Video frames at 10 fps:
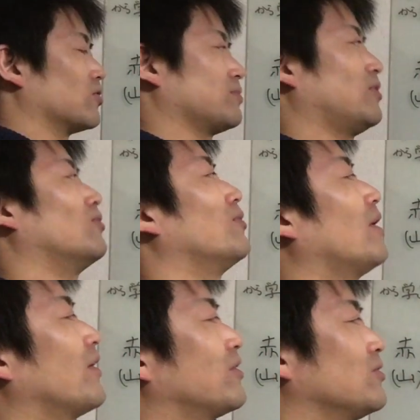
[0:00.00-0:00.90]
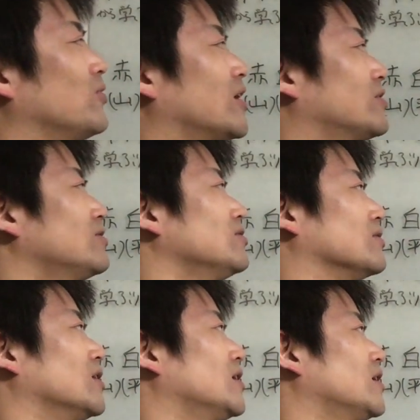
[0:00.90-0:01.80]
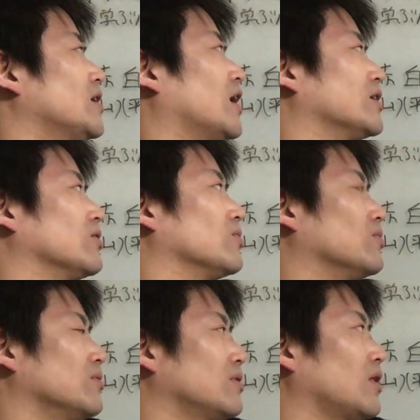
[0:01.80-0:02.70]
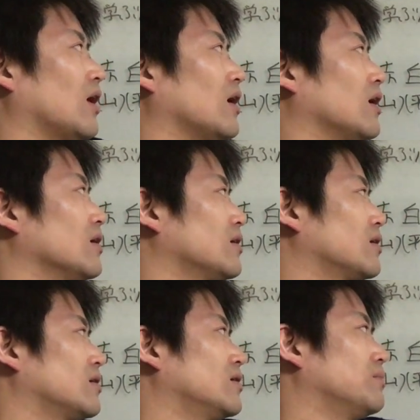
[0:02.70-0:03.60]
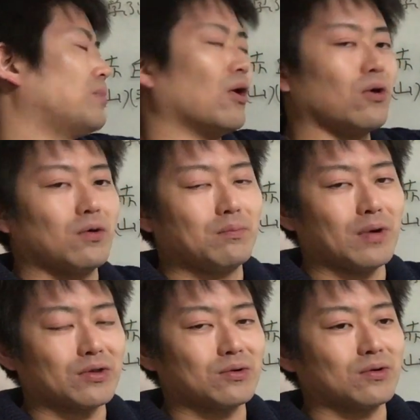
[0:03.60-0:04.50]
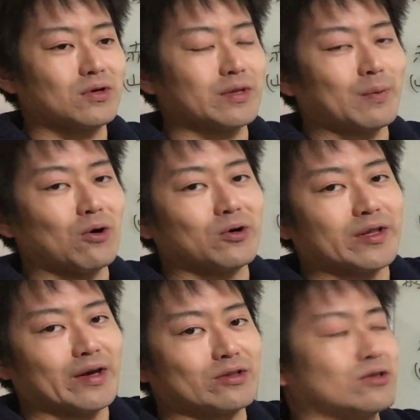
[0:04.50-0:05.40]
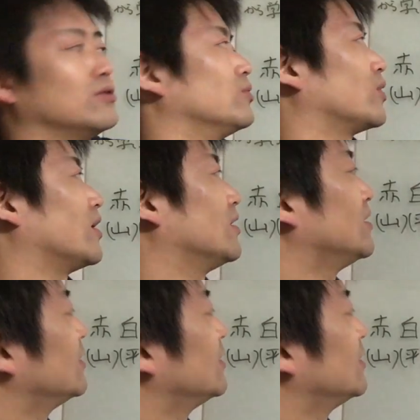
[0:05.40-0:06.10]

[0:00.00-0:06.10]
うコストパフォーマンスよいかつ相手の、えー、場を場の場を制圧するとか